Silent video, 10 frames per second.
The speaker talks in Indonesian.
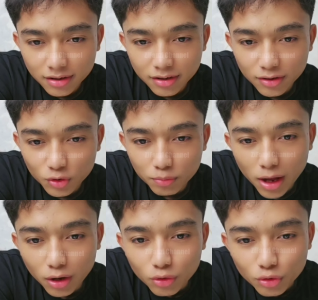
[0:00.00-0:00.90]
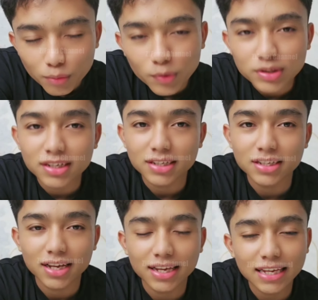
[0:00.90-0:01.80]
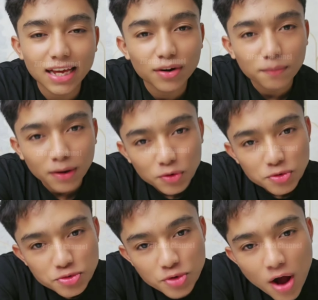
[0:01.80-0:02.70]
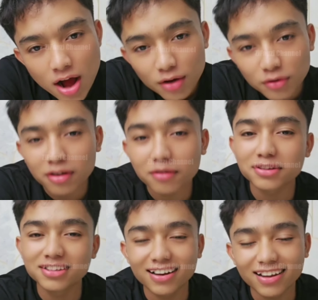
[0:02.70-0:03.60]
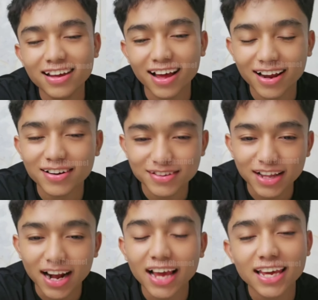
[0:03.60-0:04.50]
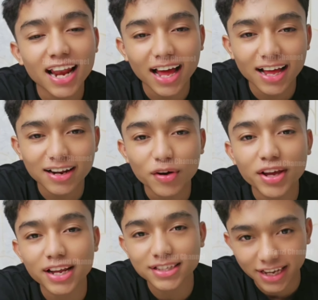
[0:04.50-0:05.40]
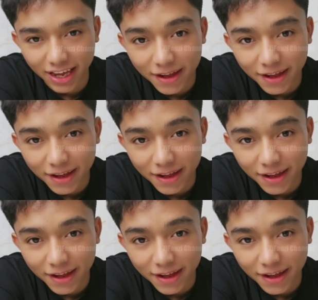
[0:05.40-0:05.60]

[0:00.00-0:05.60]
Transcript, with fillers: rumah lu udah mau jadi ya ya rumah gua udah mau jadi ya ntar lagi lah doain aja ya